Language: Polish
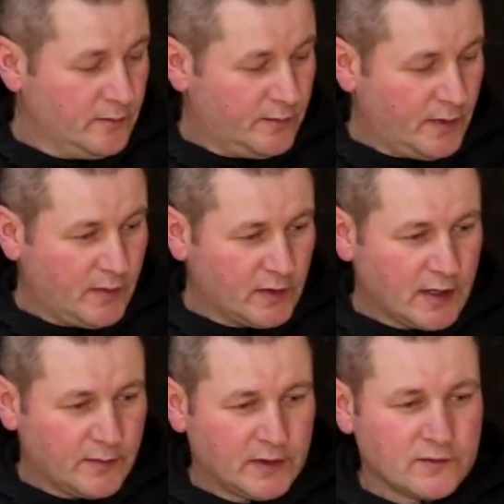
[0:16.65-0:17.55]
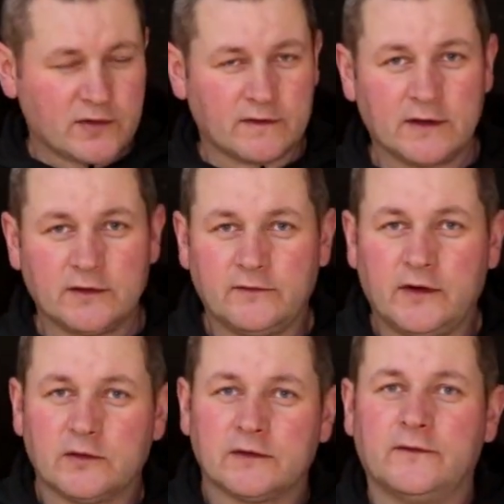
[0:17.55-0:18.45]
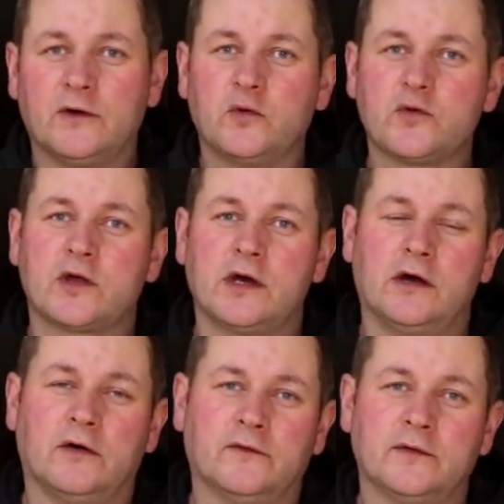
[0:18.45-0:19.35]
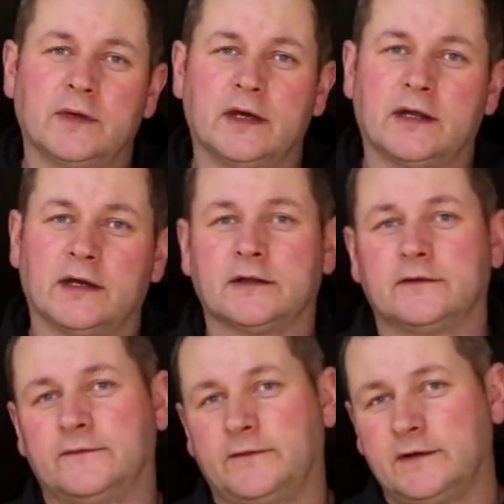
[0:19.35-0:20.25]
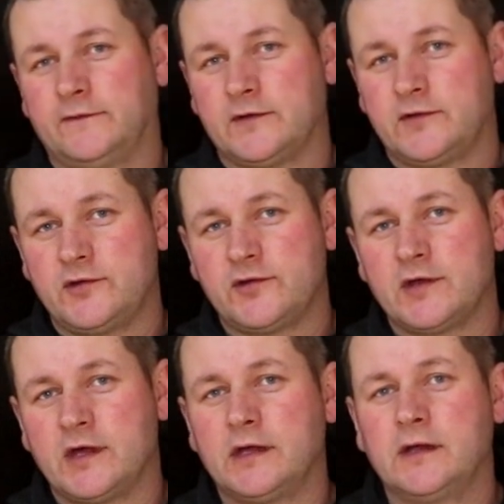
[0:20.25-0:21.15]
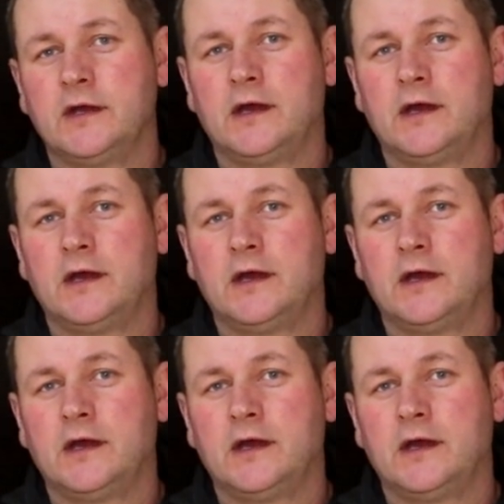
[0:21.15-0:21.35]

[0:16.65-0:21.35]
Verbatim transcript: Po bokach będą się znajdowały dwa łóżka o wymiarach 2,20